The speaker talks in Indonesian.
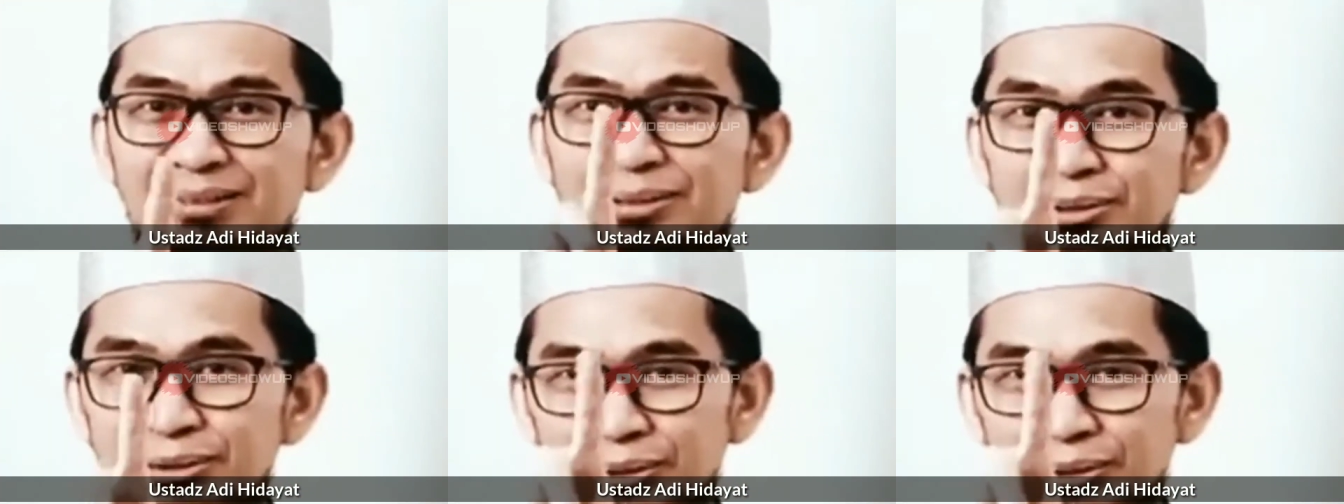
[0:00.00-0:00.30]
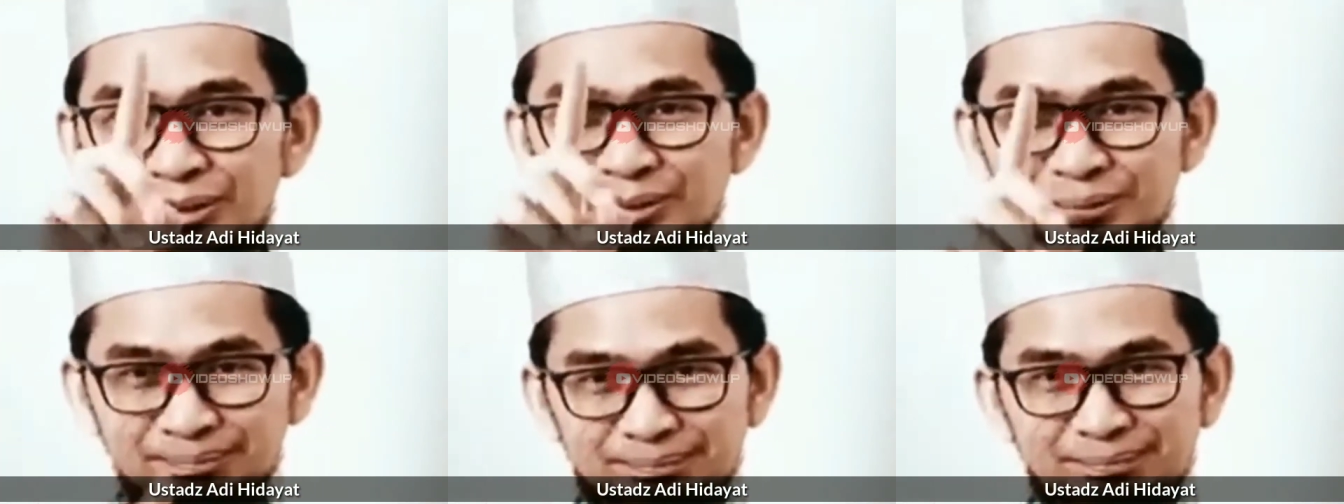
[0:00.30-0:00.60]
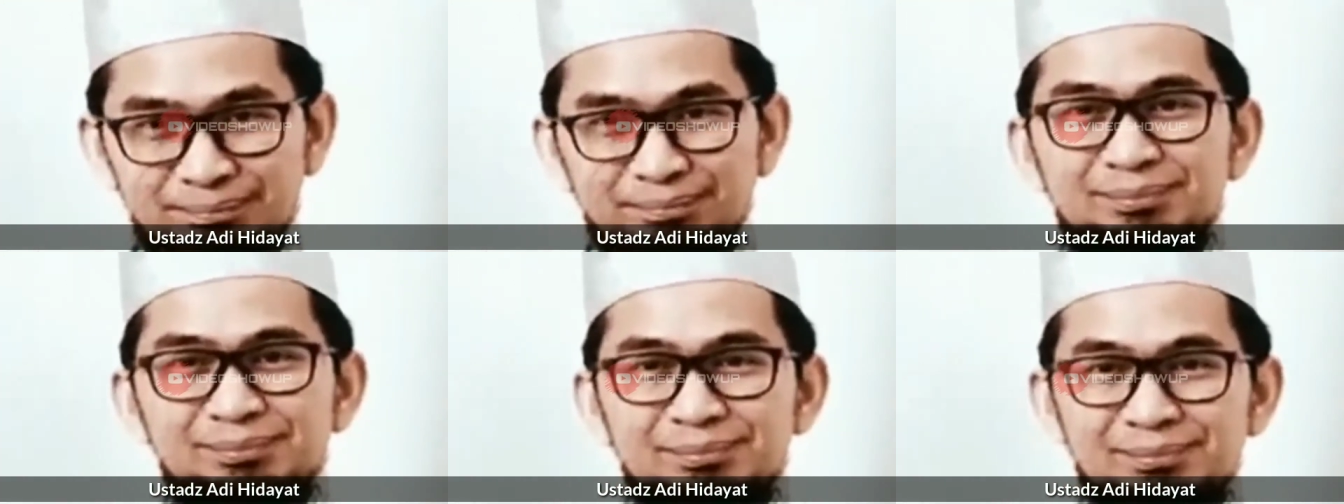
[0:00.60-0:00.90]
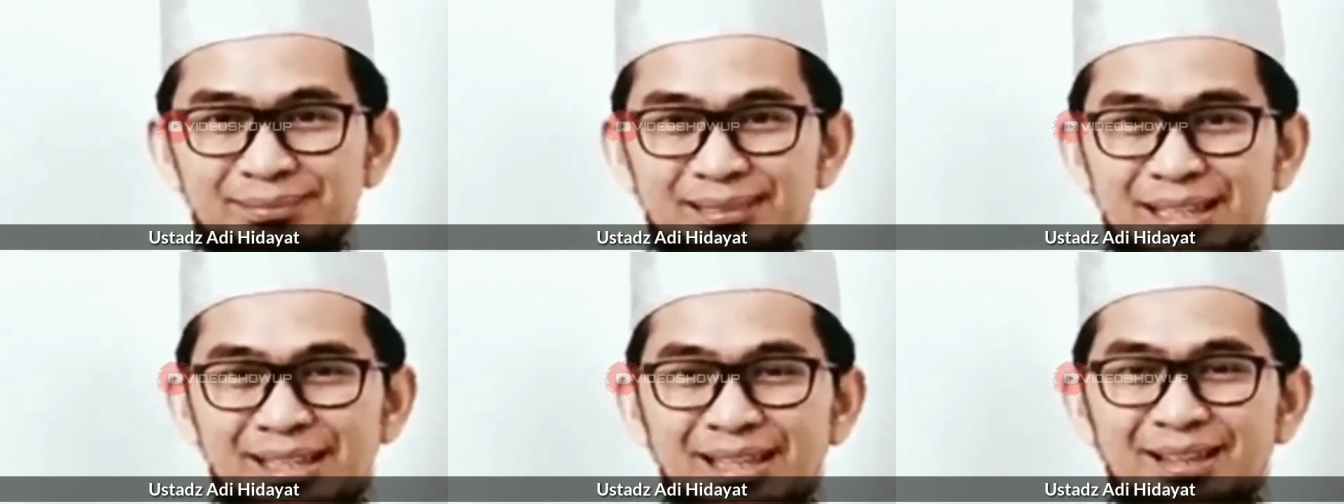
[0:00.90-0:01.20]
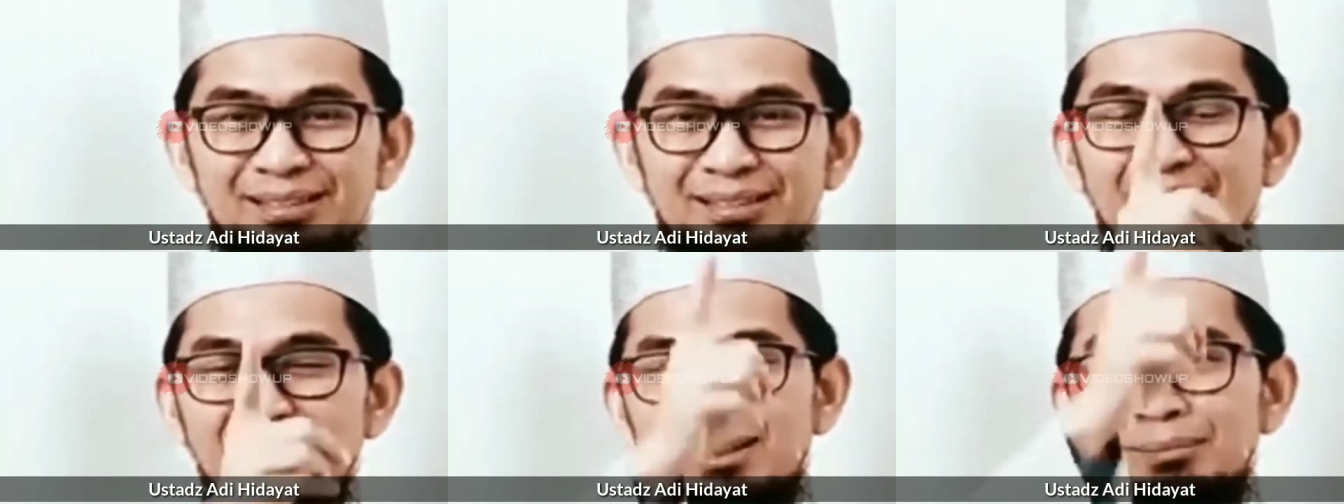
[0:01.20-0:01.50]
kali sujud
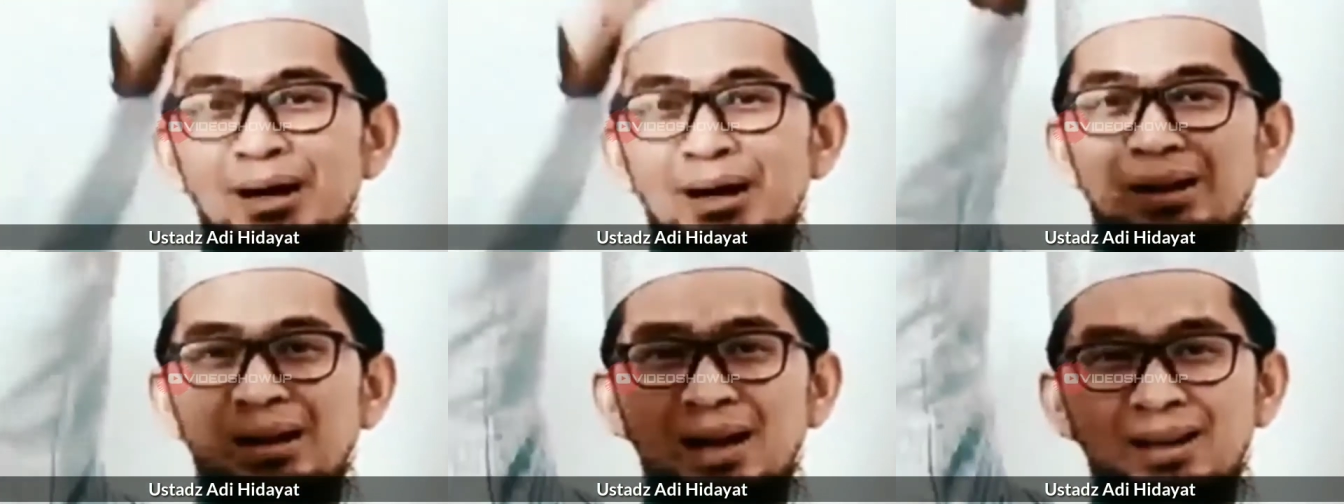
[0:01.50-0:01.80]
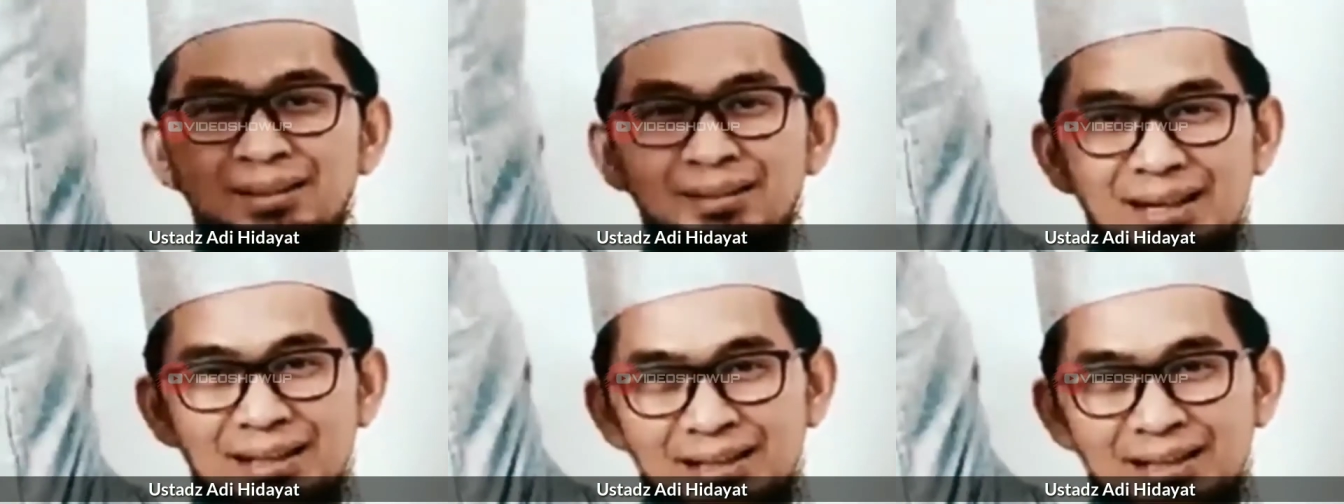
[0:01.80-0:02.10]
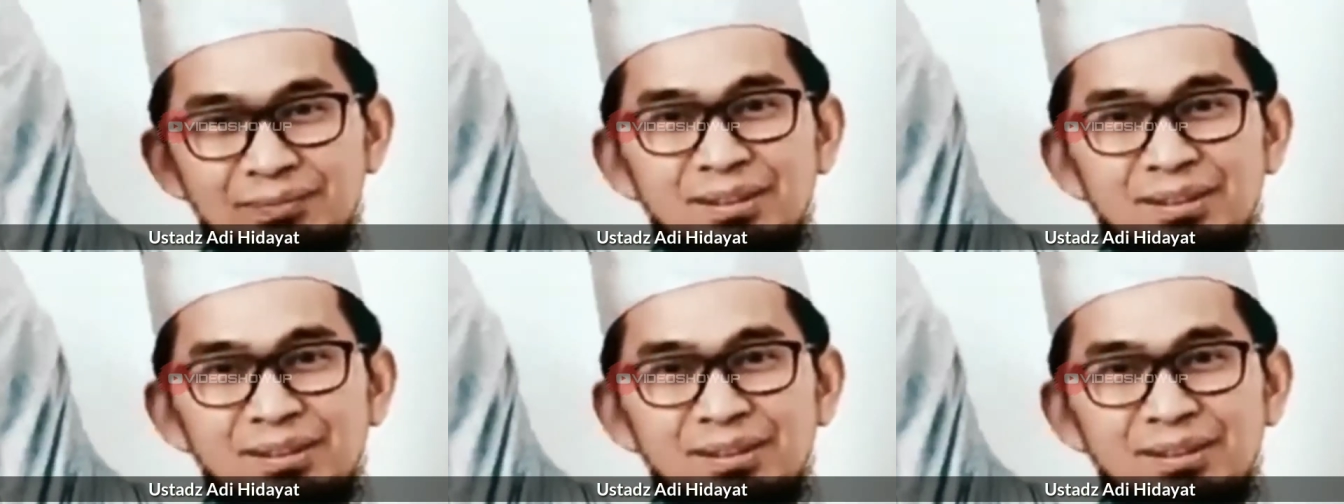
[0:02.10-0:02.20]
yang jadi kebanggaan di